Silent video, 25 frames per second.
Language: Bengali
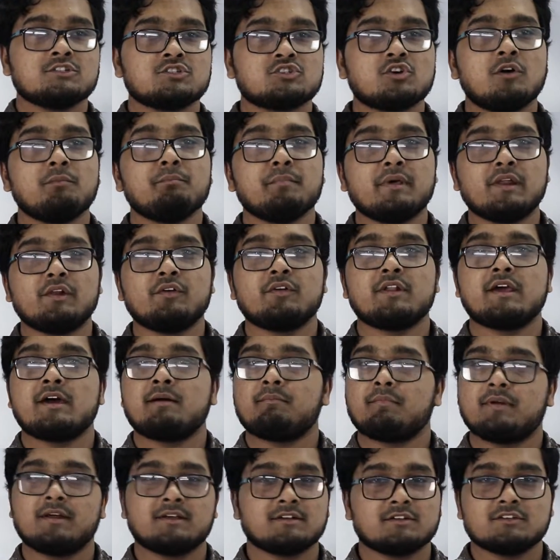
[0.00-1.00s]
সম্মেলনে
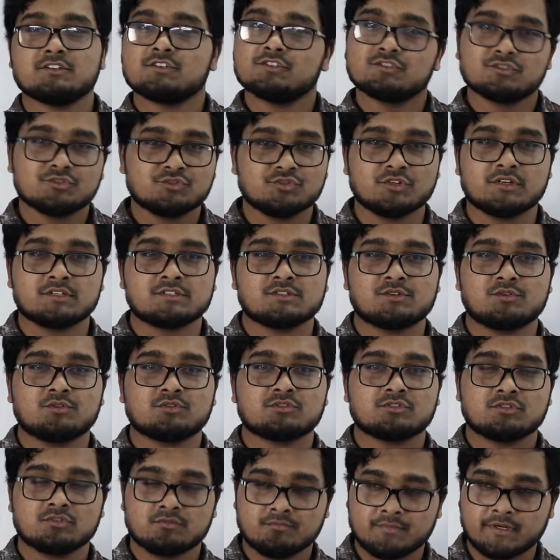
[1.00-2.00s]
আমরা যোগাযোগ
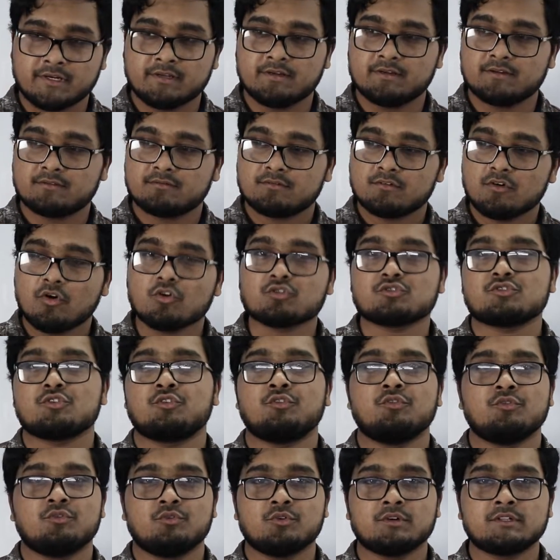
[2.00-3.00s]
মানে
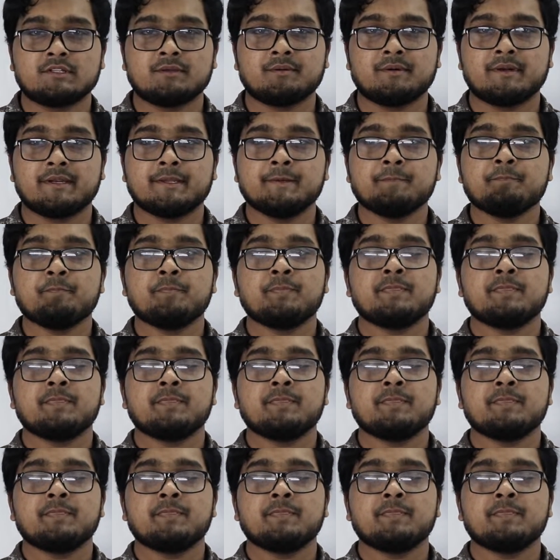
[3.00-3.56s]
অংশগ্রহণ করতে পারি